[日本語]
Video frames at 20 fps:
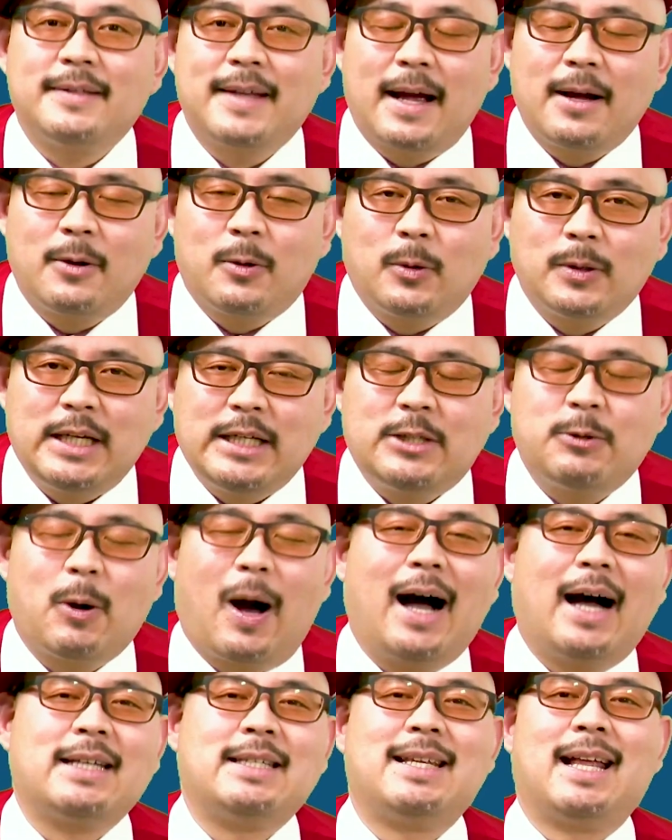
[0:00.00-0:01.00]
さんこんにち
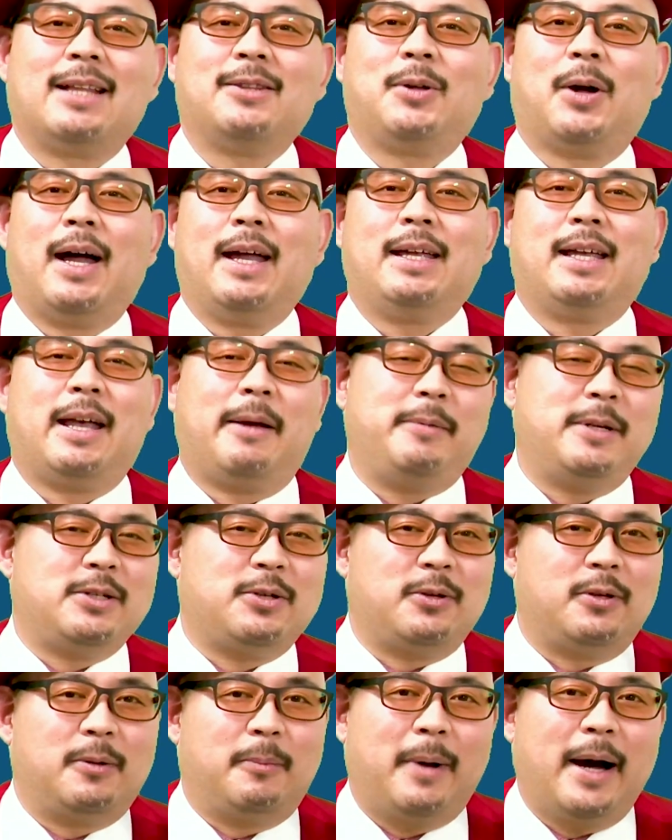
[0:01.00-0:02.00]
は、アシスタント背景美
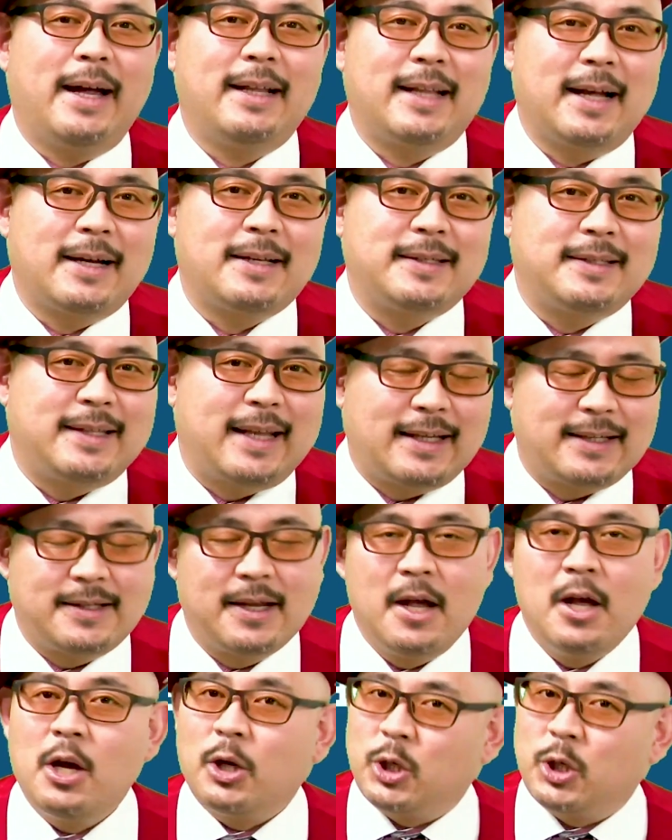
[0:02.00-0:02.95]
塾の前田楠です。